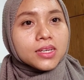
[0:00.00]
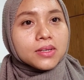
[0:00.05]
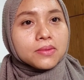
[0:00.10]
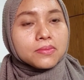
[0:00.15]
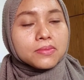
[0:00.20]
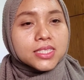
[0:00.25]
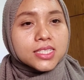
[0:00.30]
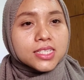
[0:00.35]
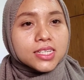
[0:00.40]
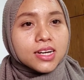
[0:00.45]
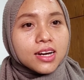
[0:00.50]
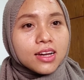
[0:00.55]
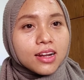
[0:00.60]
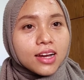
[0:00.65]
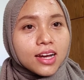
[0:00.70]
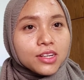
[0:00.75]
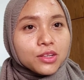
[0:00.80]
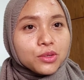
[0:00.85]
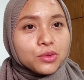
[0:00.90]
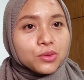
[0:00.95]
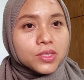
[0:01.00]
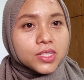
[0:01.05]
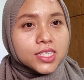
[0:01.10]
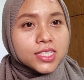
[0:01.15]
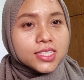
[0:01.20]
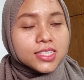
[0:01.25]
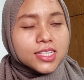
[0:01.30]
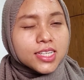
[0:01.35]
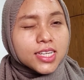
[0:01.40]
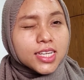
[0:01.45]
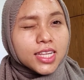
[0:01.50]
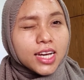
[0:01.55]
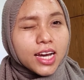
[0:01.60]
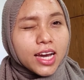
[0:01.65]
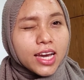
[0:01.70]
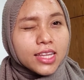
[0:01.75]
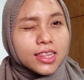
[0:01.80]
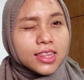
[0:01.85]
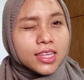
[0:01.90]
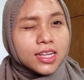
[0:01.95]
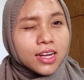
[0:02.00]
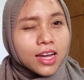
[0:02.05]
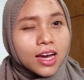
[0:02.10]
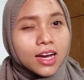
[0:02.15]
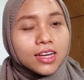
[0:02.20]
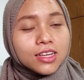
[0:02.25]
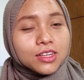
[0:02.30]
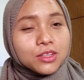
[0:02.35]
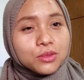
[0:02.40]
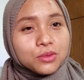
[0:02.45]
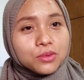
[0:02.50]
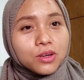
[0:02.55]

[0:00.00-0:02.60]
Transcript: menyegarkan kulit jadi kita kayak tenang gitu